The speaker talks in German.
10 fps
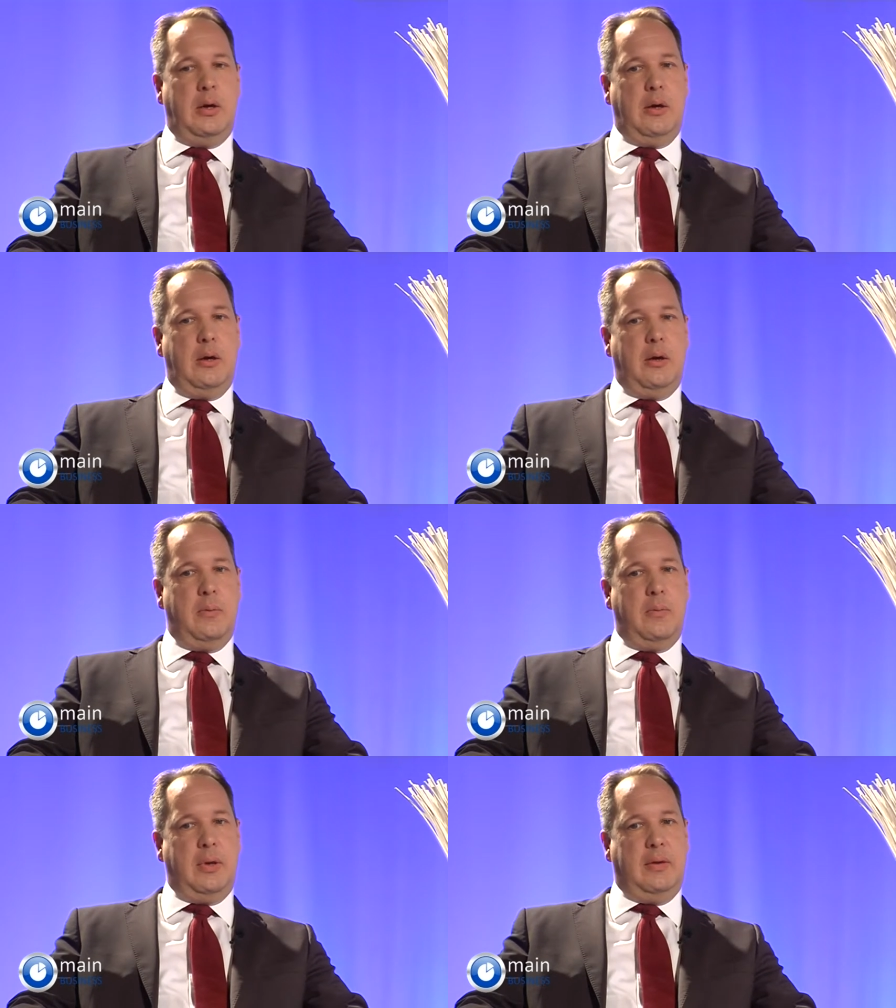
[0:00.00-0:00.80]

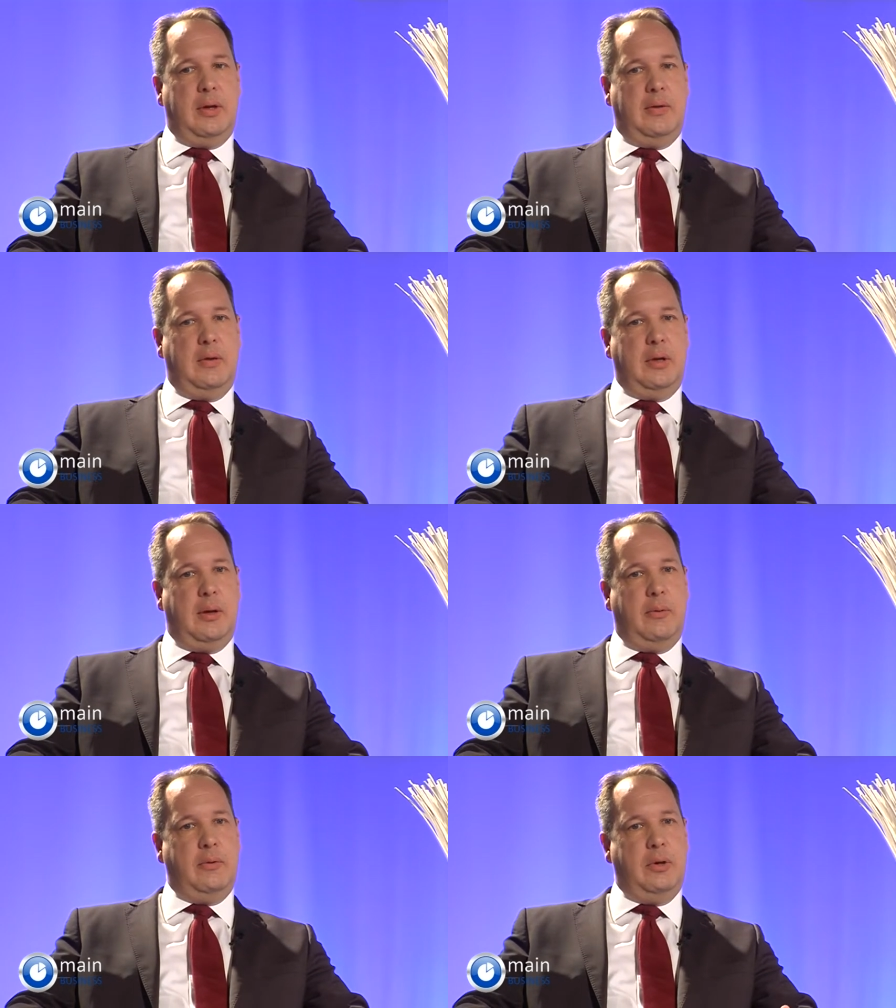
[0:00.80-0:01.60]
Ähm, es hat sich
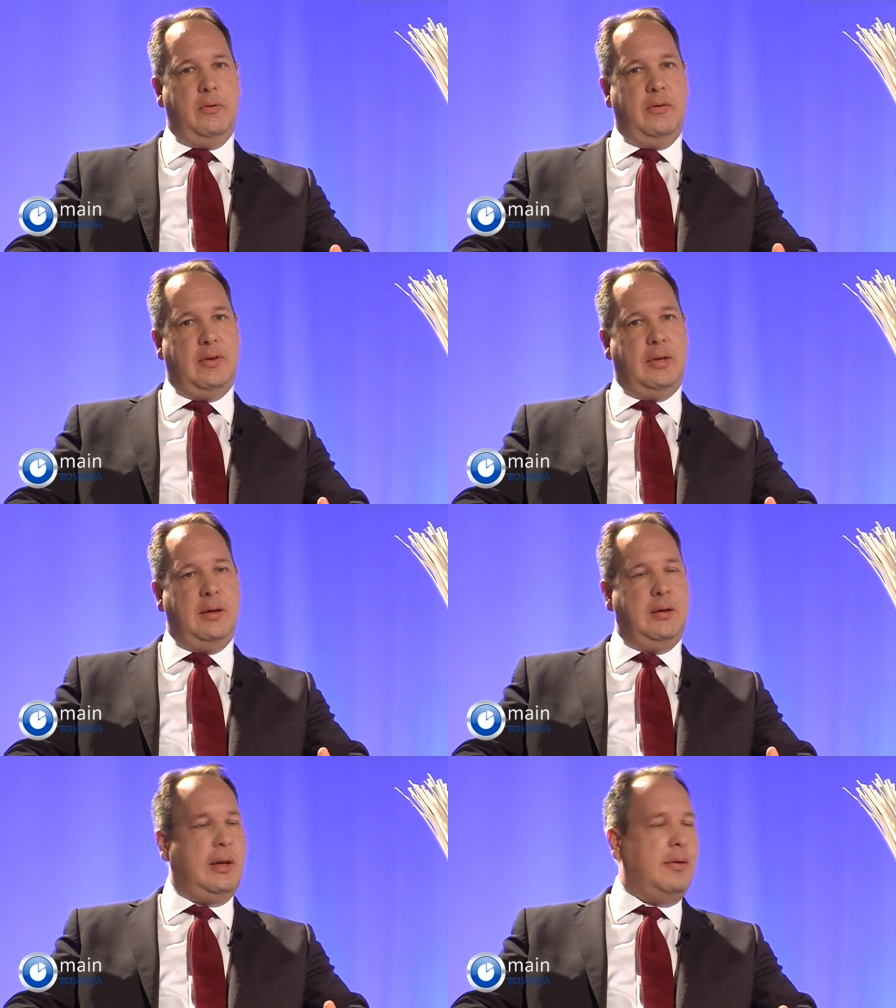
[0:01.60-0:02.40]
aber so eine gewisse
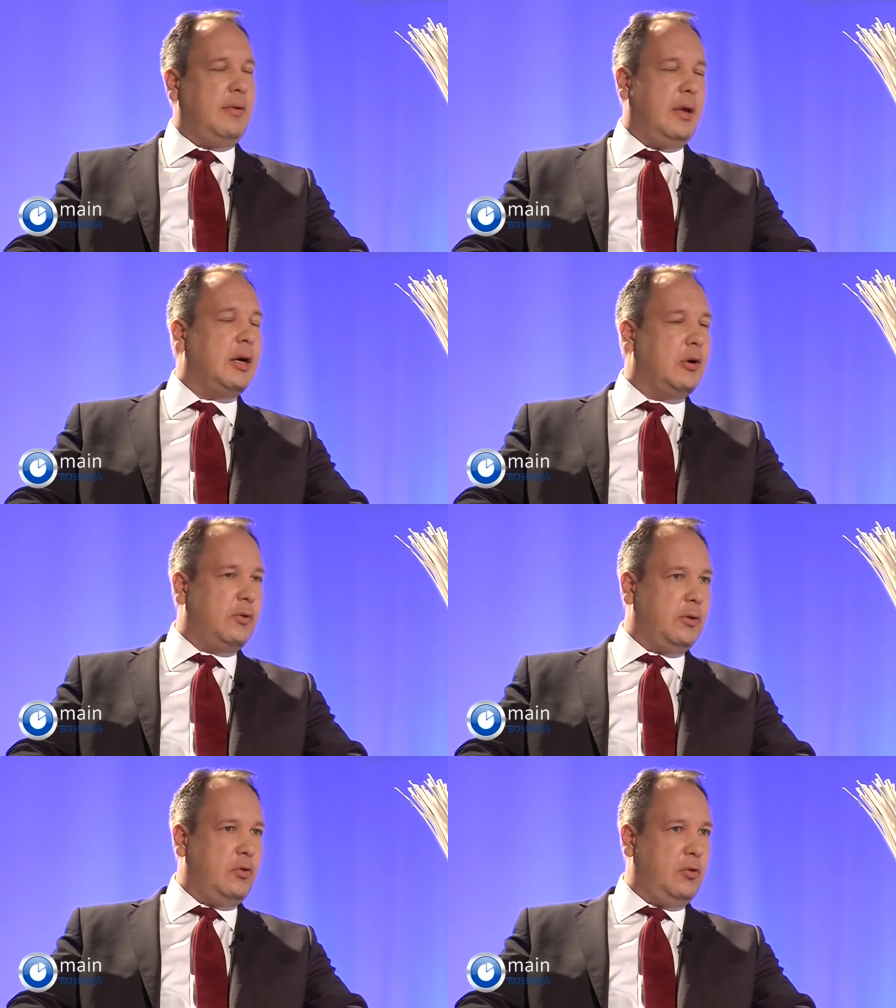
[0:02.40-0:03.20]
Tendenz
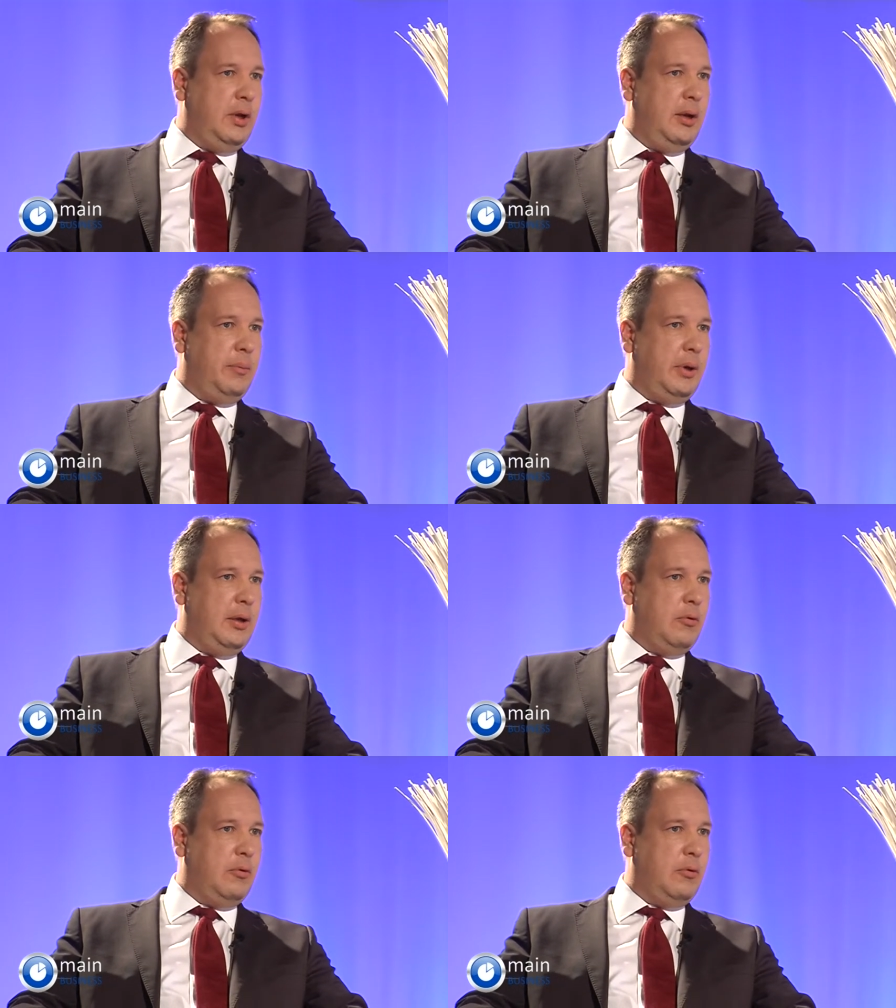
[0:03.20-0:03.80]
herausgestellt, bei den